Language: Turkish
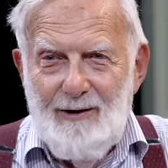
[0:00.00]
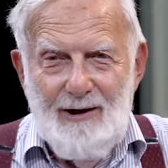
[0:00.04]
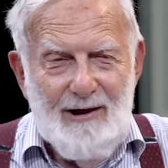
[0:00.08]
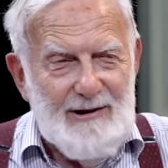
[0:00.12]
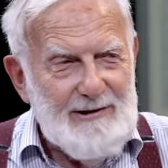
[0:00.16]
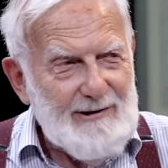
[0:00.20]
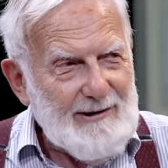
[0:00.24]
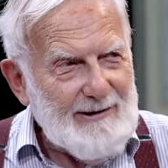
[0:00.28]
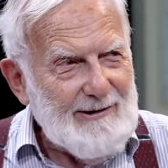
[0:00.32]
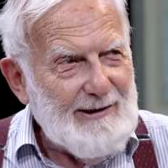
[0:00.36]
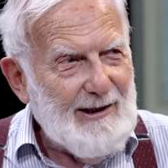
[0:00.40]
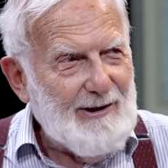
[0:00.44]

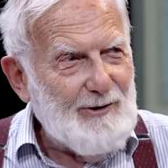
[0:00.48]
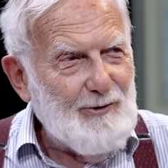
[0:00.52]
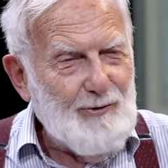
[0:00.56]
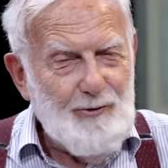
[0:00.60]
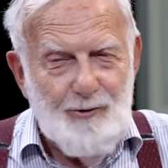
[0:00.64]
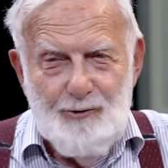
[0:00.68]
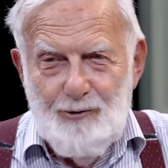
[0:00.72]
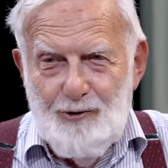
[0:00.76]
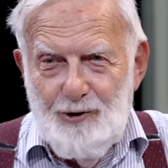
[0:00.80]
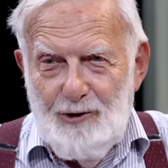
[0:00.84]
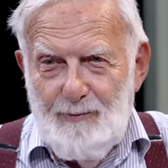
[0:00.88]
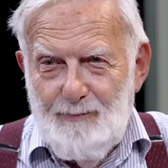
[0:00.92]
Eskiden
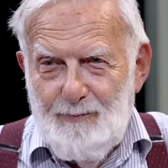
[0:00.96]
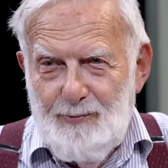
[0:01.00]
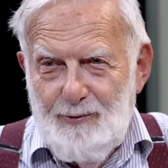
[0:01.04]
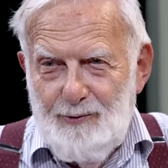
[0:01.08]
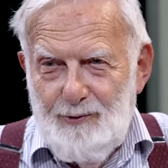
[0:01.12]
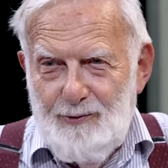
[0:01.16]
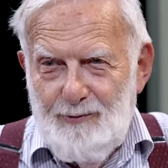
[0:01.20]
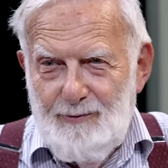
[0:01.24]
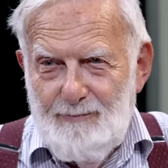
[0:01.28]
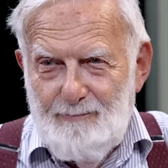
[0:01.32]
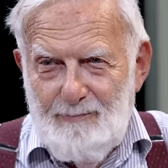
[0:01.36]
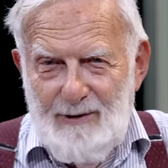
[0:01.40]
diyorduk
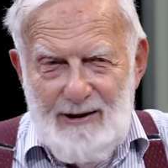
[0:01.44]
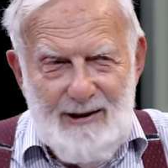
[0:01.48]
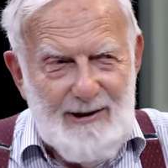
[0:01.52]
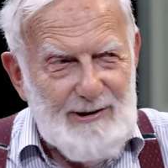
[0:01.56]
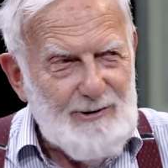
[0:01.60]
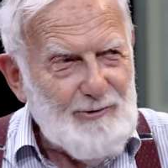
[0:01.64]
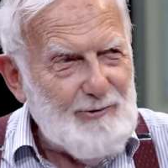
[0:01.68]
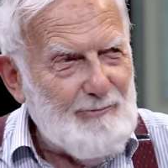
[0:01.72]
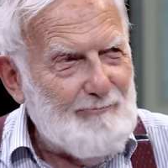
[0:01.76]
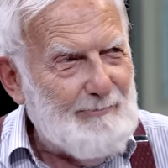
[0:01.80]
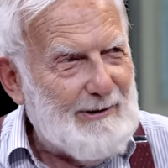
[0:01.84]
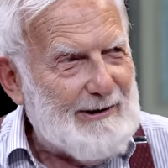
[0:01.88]
bu
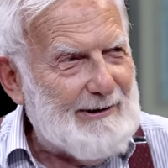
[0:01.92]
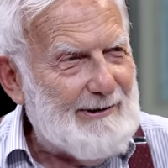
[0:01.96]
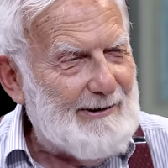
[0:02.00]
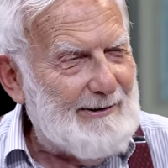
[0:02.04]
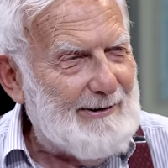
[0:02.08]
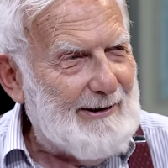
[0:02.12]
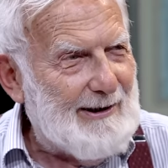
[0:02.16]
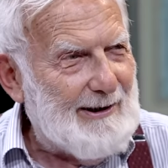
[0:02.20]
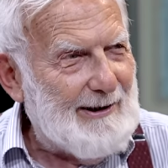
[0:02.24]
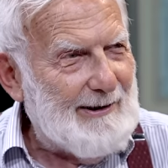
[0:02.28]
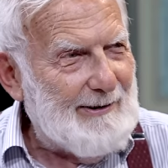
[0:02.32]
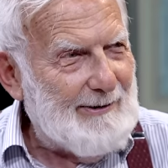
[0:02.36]
Marx
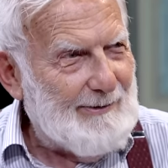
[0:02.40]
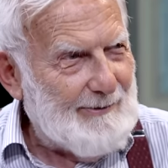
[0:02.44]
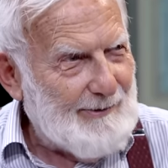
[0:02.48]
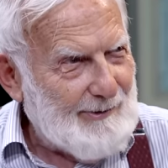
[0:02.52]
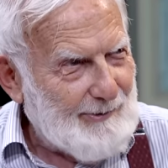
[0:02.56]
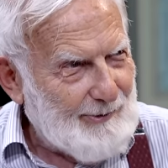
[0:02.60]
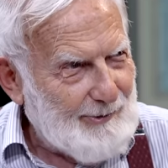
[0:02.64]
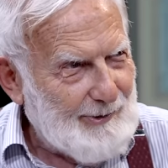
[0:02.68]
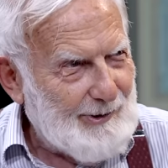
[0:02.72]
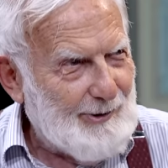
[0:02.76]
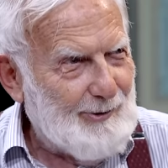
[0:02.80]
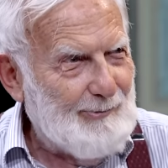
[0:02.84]
ümmetinden.
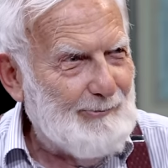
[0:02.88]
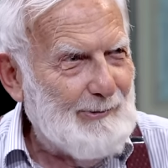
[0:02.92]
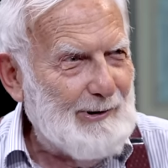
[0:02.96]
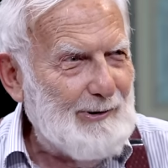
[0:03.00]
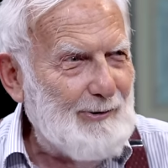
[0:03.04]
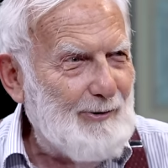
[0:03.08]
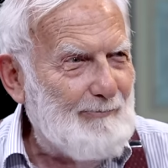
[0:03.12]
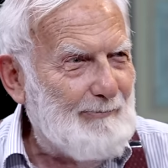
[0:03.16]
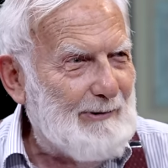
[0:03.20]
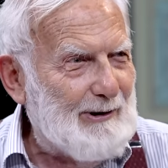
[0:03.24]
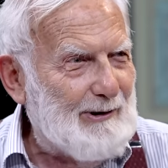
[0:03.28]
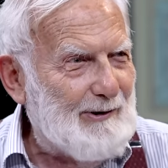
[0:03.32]
Onların, onun
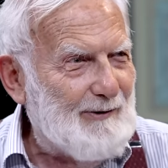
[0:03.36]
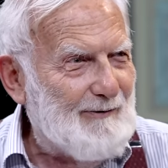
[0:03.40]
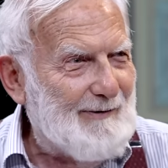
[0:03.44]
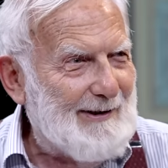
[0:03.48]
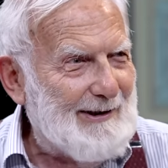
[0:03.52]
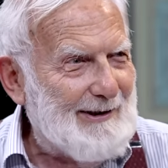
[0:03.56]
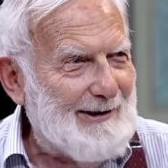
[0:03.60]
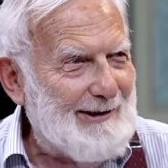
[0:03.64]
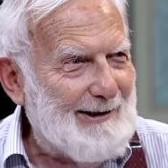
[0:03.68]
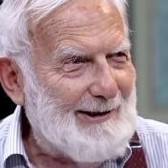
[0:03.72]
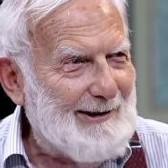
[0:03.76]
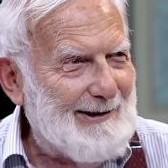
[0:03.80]
ümmeti
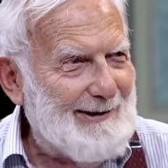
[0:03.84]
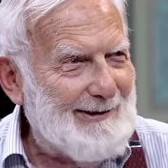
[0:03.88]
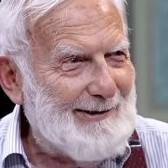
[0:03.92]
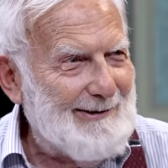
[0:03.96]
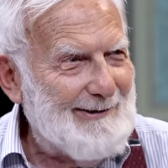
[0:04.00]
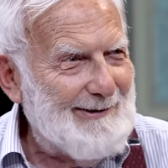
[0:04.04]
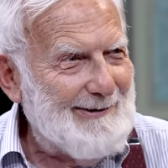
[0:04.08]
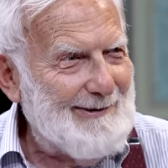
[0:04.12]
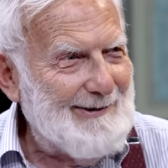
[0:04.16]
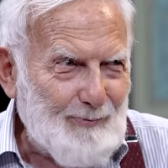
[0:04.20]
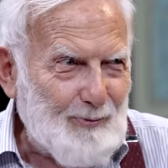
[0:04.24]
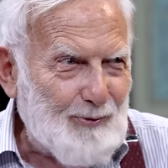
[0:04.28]
var yani.
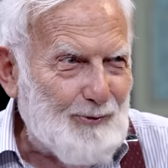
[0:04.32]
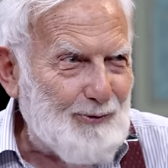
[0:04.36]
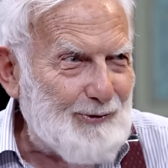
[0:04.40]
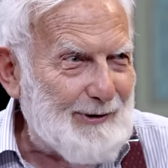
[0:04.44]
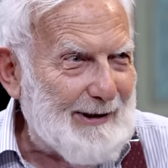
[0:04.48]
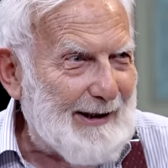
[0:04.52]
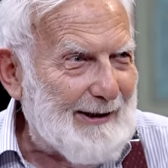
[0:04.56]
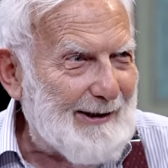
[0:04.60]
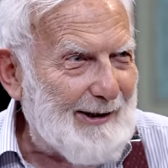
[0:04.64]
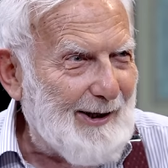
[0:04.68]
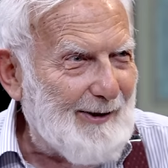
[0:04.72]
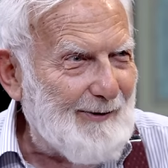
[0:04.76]
Bütün
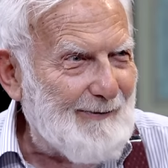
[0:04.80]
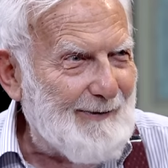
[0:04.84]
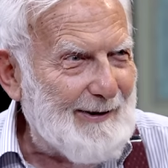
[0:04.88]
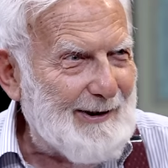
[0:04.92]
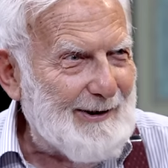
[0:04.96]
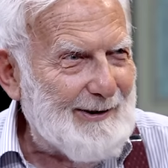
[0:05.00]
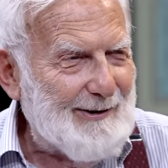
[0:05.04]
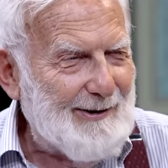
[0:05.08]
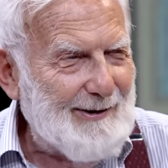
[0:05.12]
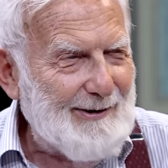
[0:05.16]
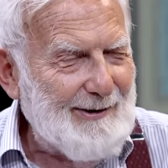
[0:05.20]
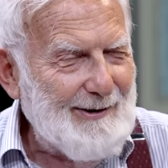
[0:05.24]
renkler
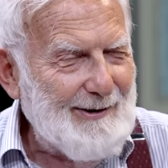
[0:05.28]
var.